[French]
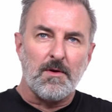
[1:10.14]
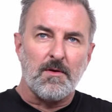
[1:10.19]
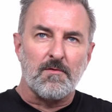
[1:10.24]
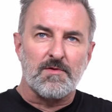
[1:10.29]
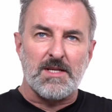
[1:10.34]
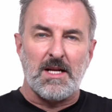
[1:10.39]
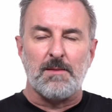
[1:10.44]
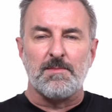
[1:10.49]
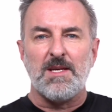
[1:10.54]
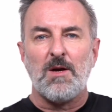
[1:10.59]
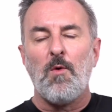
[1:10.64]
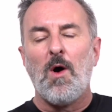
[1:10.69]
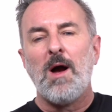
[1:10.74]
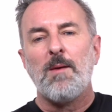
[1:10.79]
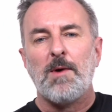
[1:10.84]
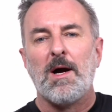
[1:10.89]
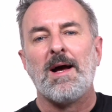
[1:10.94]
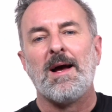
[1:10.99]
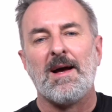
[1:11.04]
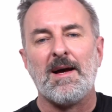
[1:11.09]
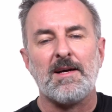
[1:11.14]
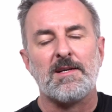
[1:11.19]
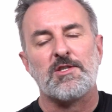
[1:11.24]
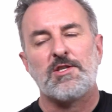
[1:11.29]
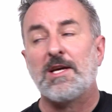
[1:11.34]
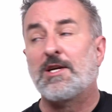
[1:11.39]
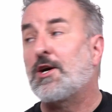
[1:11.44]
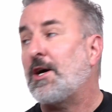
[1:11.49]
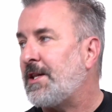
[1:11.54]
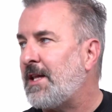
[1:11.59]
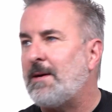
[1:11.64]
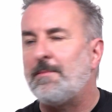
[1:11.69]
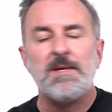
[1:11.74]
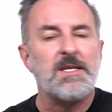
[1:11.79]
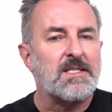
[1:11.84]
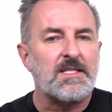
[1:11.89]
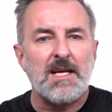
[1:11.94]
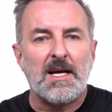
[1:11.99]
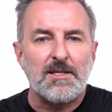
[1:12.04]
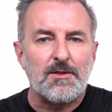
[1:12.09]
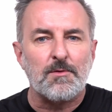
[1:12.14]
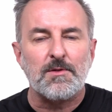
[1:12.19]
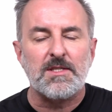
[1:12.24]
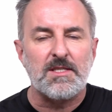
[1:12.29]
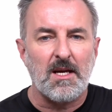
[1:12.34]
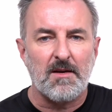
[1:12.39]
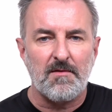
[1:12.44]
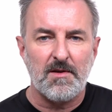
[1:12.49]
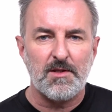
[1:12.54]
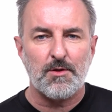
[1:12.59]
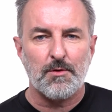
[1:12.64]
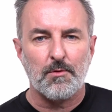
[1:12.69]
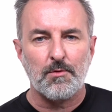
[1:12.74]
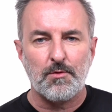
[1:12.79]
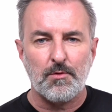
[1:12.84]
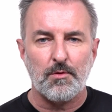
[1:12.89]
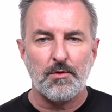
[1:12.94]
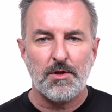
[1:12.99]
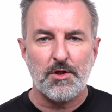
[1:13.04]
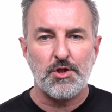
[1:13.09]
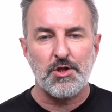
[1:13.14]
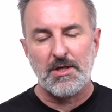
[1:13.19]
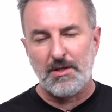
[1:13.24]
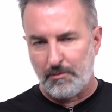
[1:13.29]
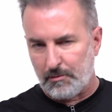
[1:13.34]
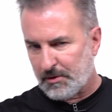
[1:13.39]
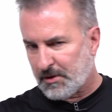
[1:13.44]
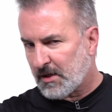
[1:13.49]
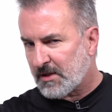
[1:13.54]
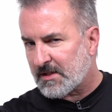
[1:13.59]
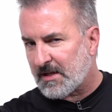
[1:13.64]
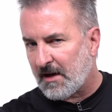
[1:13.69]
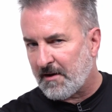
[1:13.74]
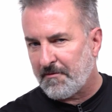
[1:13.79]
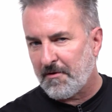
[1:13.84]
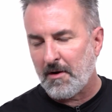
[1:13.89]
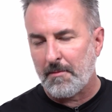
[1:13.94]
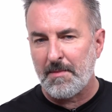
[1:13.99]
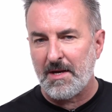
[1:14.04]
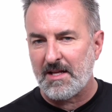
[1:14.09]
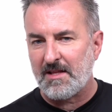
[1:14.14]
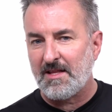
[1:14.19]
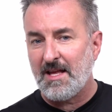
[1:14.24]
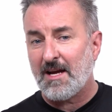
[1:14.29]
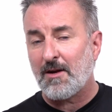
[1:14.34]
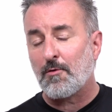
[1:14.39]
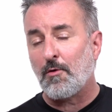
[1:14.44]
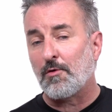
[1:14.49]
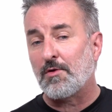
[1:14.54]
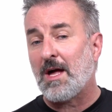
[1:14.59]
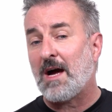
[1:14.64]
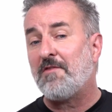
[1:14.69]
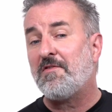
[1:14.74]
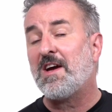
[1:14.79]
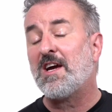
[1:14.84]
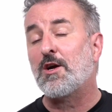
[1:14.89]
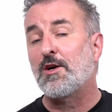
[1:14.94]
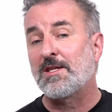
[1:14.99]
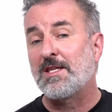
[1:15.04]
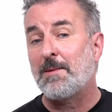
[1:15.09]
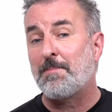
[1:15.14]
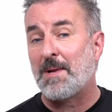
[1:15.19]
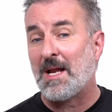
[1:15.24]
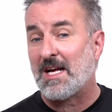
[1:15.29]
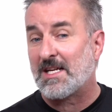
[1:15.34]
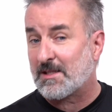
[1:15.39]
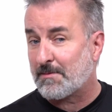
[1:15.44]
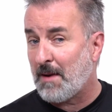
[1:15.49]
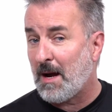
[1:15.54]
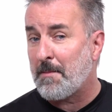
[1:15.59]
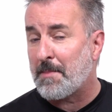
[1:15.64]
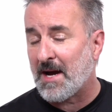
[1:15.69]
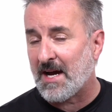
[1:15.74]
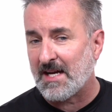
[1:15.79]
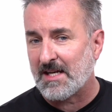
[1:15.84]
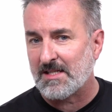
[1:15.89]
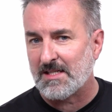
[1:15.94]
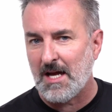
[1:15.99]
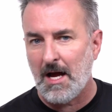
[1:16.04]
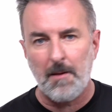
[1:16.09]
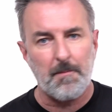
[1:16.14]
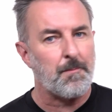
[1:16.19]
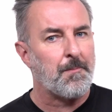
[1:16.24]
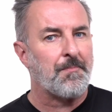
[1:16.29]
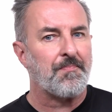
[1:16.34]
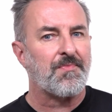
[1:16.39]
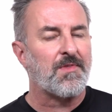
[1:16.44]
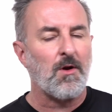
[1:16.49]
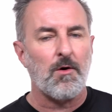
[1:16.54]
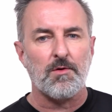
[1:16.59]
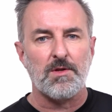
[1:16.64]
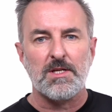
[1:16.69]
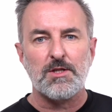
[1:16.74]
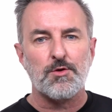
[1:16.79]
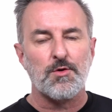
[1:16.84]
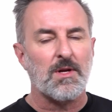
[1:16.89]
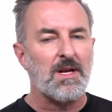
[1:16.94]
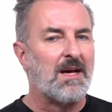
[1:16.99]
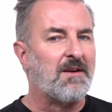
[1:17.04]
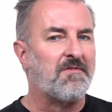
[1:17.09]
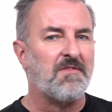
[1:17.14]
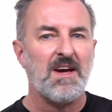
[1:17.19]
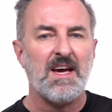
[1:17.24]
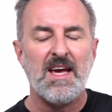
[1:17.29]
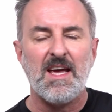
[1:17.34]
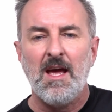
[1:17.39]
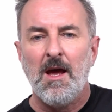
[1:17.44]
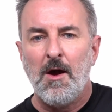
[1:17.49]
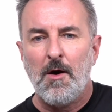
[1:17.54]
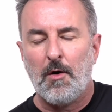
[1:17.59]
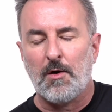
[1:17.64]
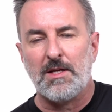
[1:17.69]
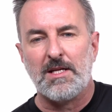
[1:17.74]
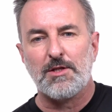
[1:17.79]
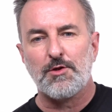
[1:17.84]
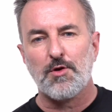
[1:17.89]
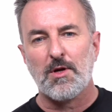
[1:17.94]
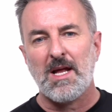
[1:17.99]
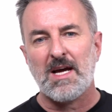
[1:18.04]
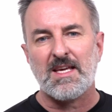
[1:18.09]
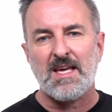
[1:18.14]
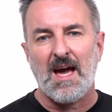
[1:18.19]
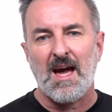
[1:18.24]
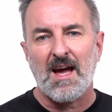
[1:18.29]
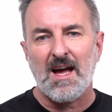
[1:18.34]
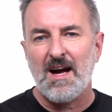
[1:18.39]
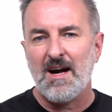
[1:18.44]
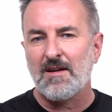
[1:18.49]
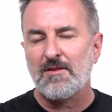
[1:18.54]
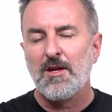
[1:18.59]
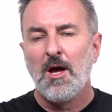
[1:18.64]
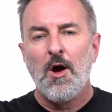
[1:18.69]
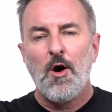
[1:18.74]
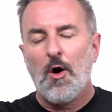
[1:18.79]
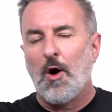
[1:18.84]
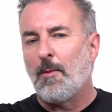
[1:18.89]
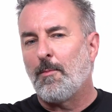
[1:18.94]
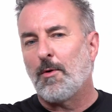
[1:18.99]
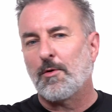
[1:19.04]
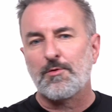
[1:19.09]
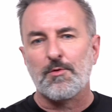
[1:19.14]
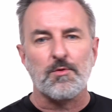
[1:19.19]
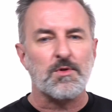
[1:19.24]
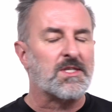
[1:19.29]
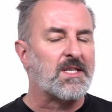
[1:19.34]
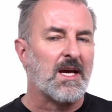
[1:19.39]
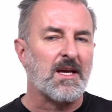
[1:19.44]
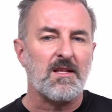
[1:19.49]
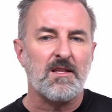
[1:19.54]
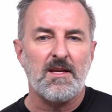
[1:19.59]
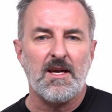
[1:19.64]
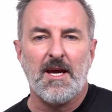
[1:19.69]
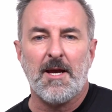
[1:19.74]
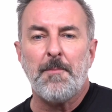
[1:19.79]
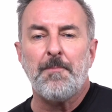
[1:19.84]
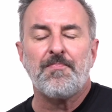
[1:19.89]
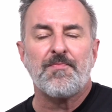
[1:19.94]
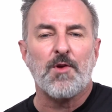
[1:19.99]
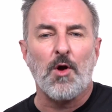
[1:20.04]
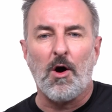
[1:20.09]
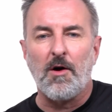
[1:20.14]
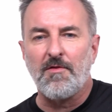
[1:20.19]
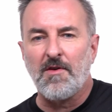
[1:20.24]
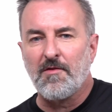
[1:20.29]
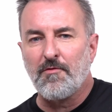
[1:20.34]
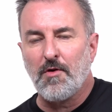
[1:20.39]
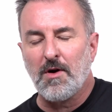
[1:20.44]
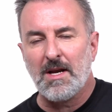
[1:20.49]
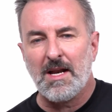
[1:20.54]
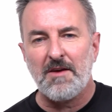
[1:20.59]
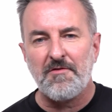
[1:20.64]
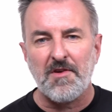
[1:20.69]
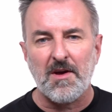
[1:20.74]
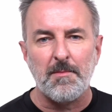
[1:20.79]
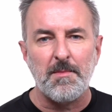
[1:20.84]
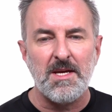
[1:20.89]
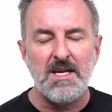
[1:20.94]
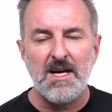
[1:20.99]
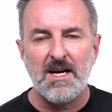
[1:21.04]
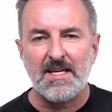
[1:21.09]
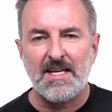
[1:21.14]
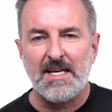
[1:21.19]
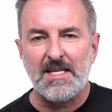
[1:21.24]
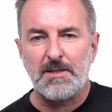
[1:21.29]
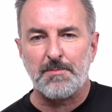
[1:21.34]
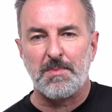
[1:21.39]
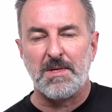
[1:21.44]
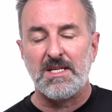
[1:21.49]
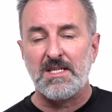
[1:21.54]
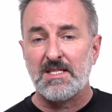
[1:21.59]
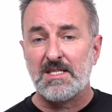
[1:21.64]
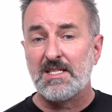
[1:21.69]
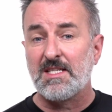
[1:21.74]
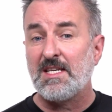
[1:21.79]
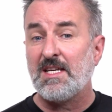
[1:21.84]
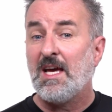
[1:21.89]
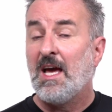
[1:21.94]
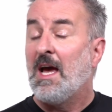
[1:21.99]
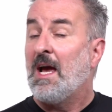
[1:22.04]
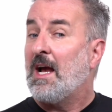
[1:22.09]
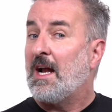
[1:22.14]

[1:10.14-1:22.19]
vous allez me dire, ouais, ben, j'y connais mes stations de service autour de chez nous. Ça, ça va. Mais dès qu'on a fait un déplacement, par exemple, on est sur la 20, on est sur la 40, on monte au Saguenay, on va voir la famille en Gaspésie.